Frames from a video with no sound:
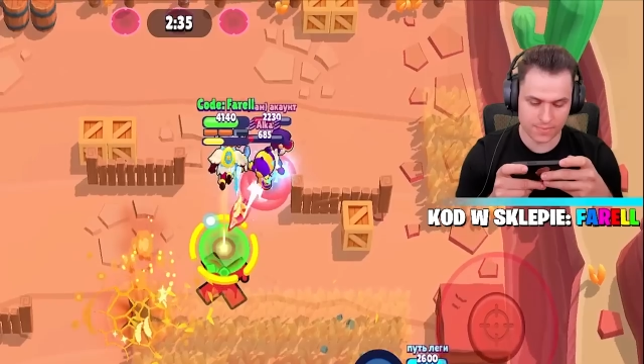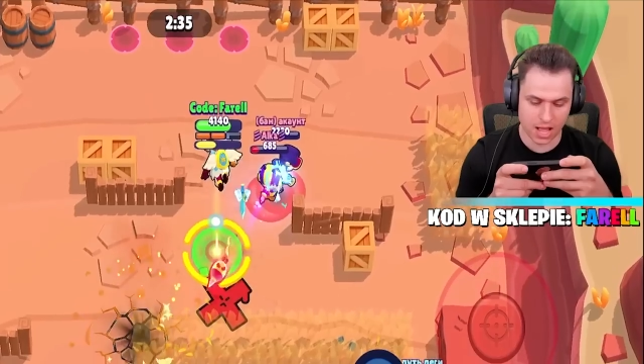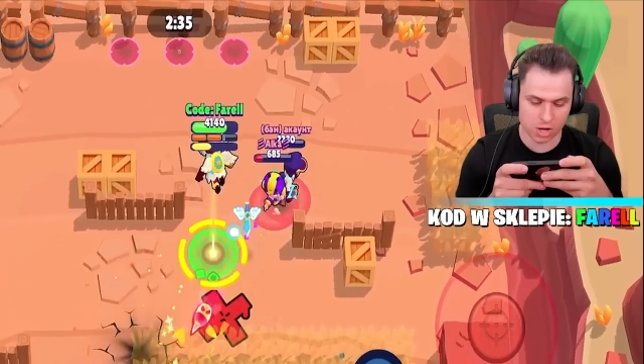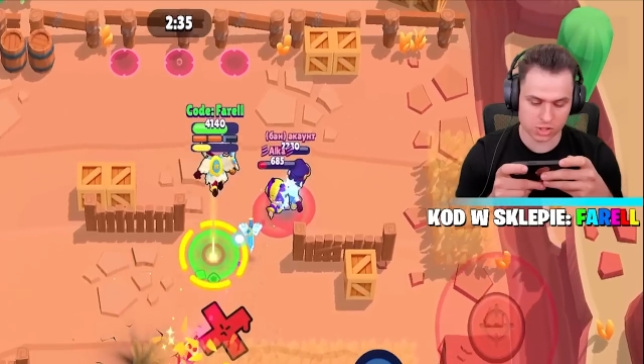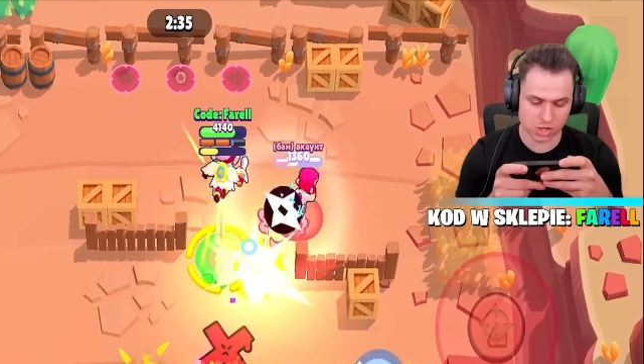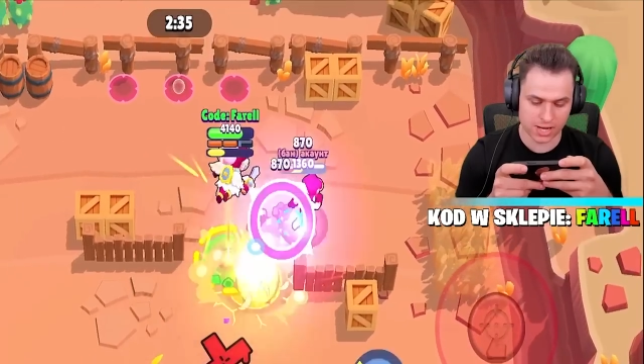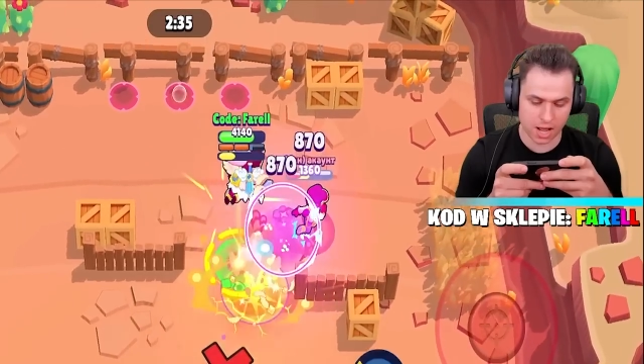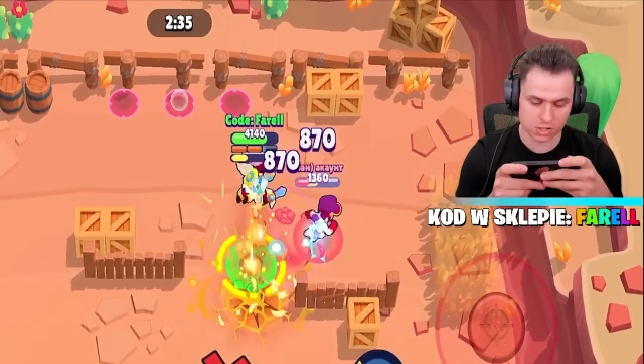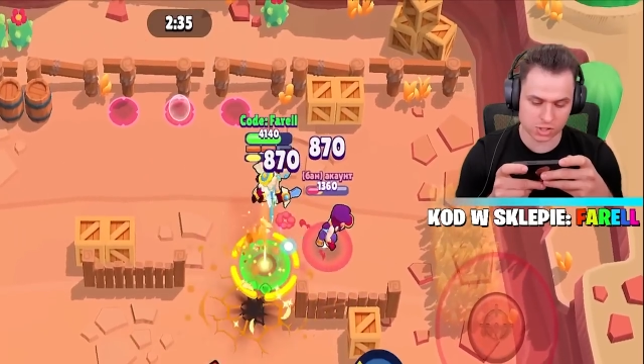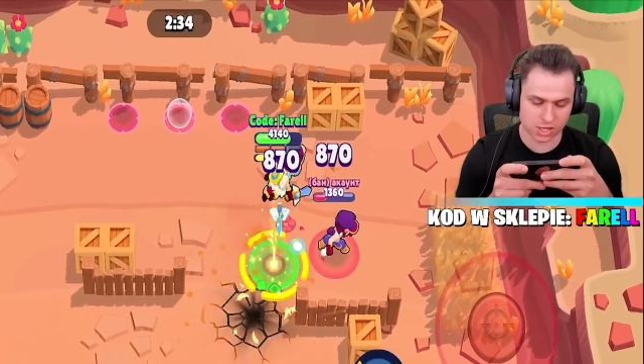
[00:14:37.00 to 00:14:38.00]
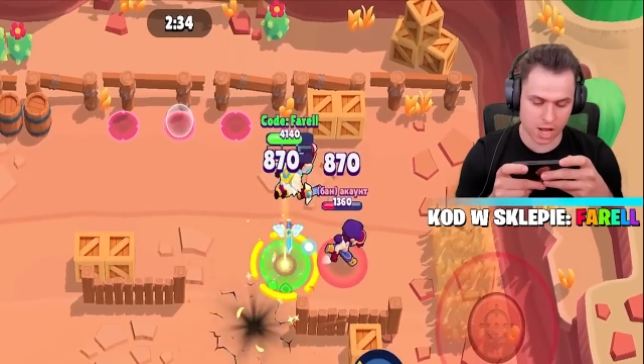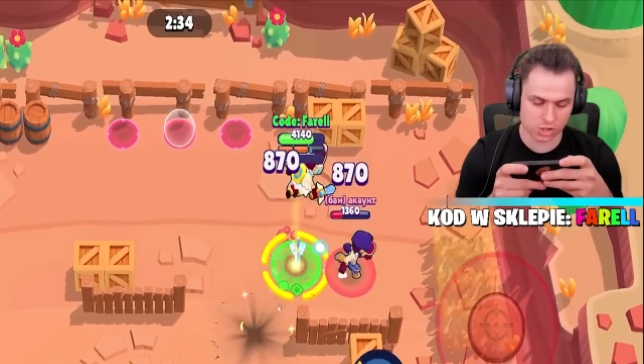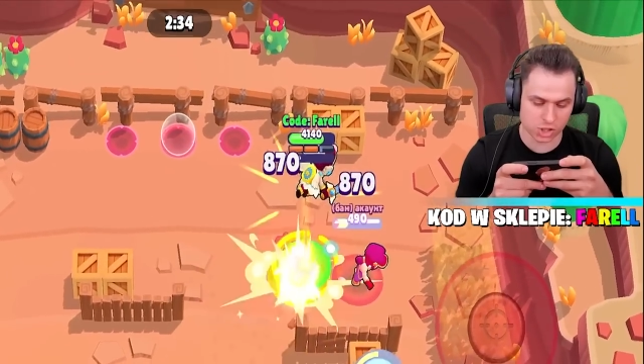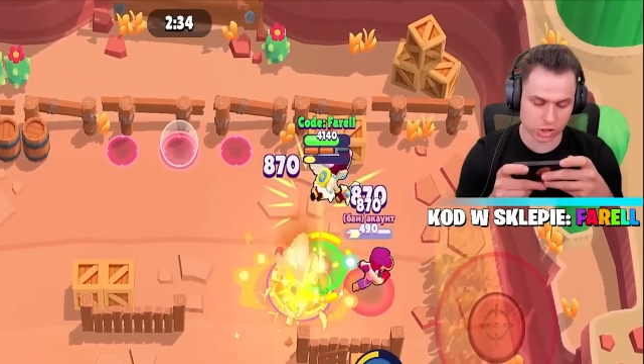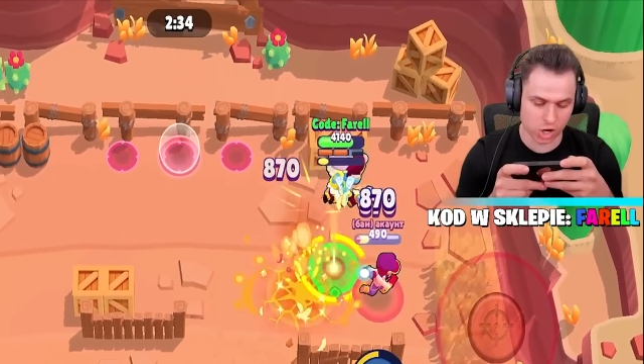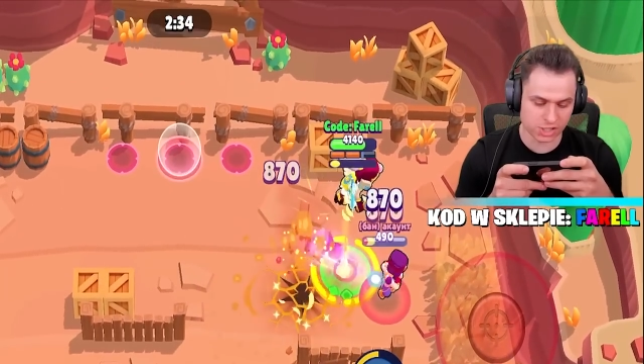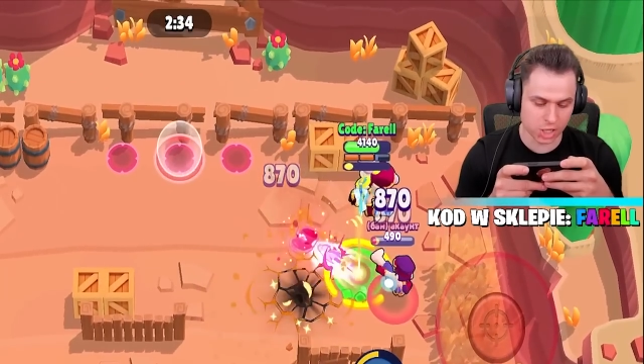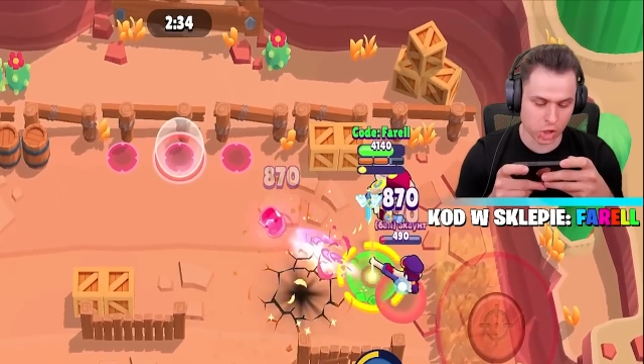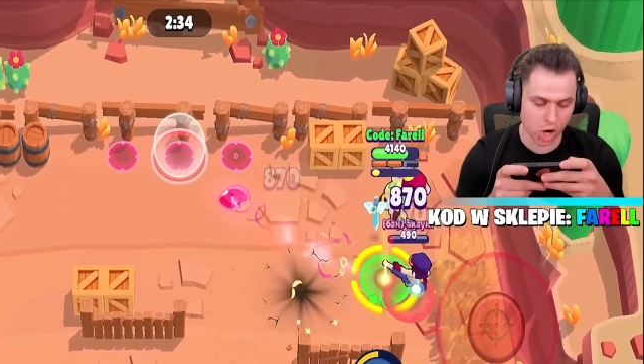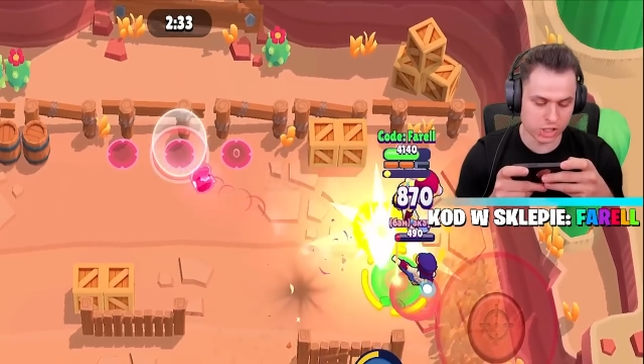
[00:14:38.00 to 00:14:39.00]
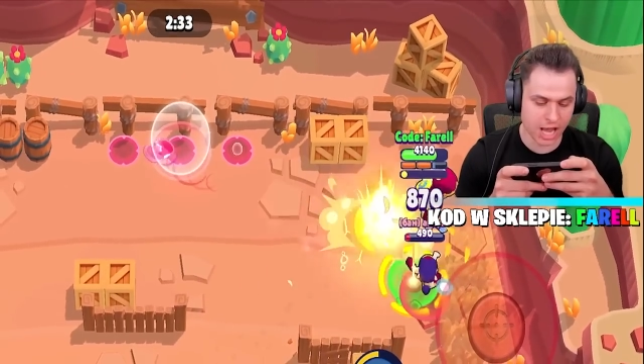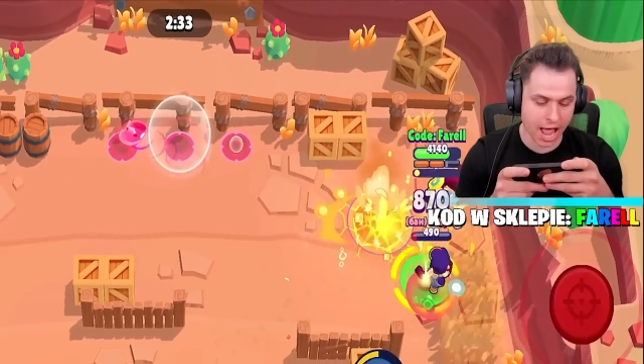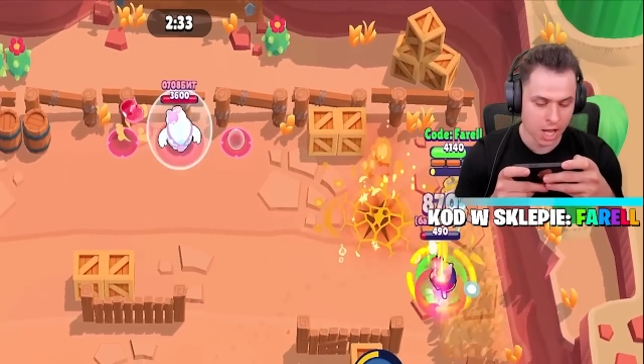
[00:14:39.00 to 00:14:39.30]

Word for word: Na ostro, na ostro, na ostro, do końca, do końca!